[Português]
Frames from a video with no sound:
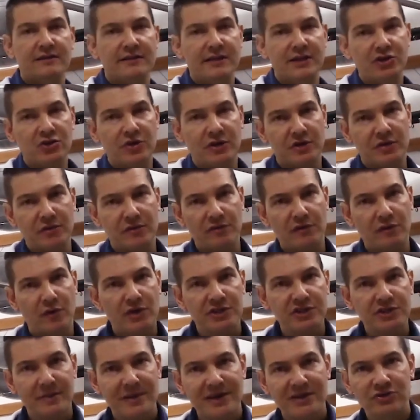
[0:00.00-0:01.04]
Deixo aqui um
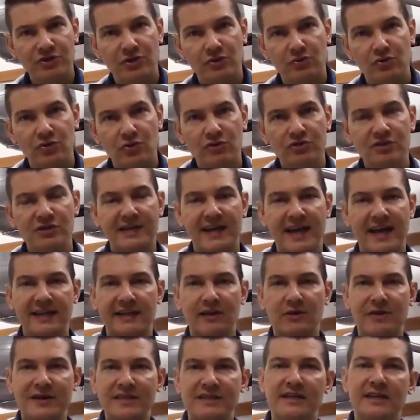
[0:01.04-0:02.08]
forte abraço a todos. Quem
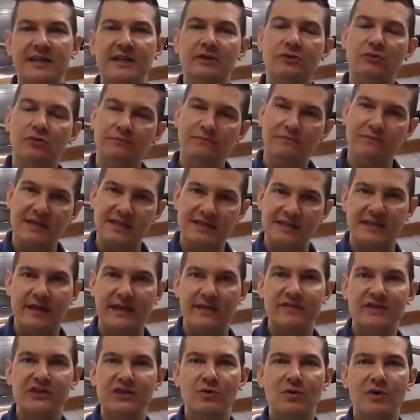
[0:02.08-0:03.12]
ainda não é inscrito,
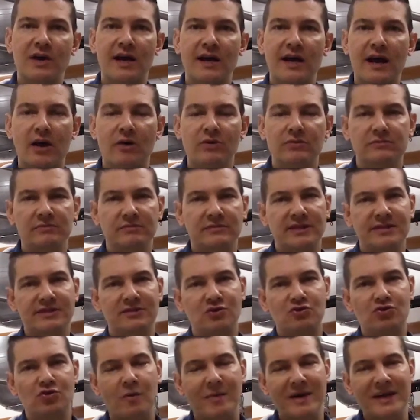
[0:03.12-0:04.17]
inscreva-se no canal, deixe
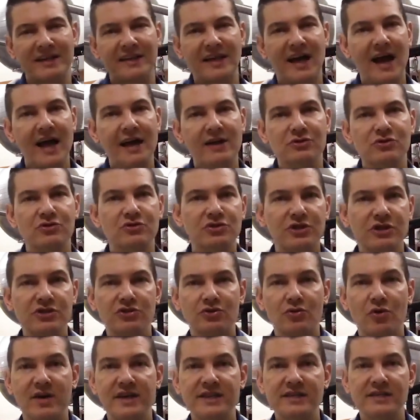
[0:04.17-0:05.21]
seus comentários,
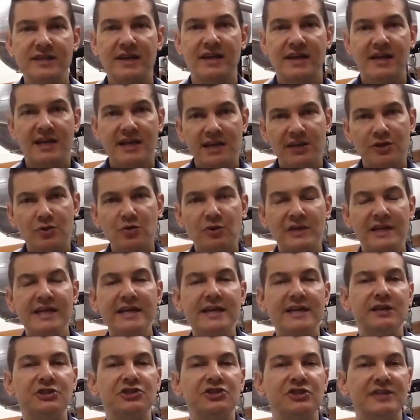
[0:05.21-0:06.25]
sugestões e no
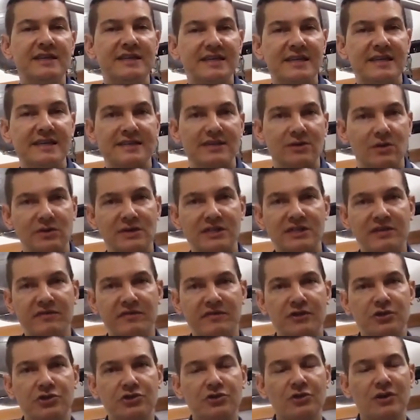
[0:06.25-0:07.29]
link de descrição desse
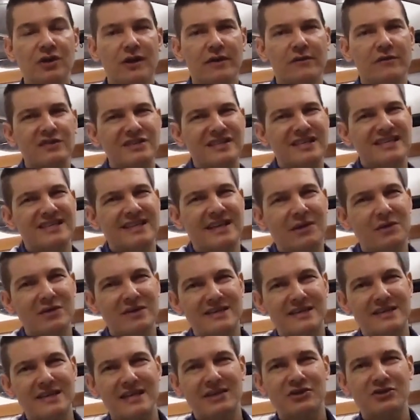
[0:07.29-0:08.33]
vídeo vocês terão
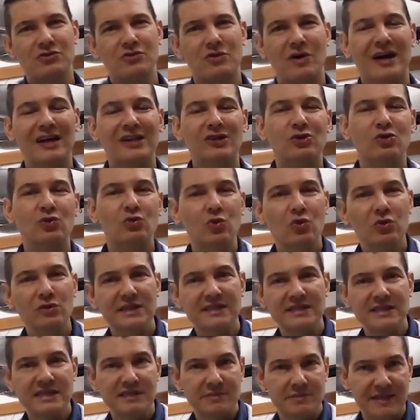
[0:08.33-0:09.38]
acesso a
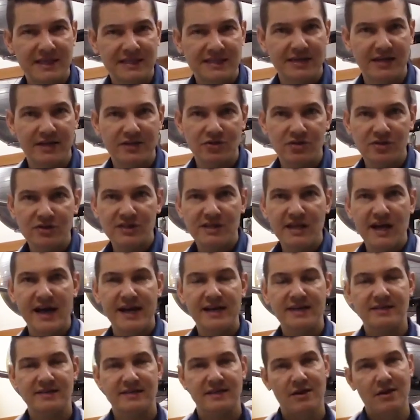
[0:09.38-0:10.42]
todas as minhas redes
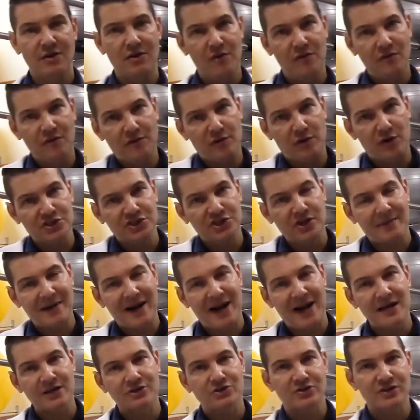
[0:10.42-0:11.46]
sociais. Forte
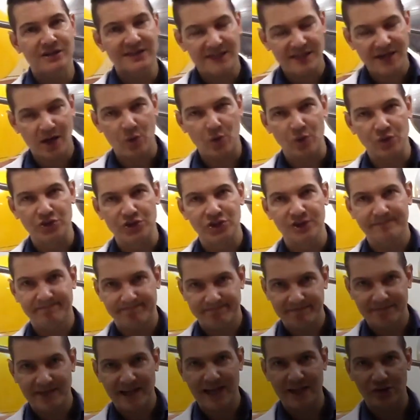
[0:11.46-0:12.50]
abraço e saúde
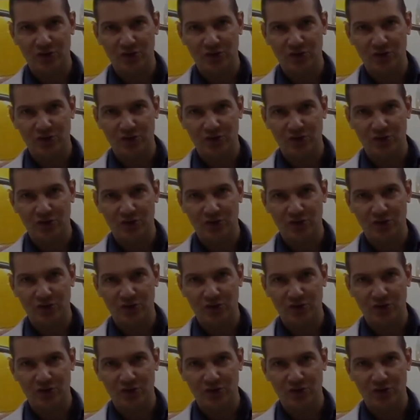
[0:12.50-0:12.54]
a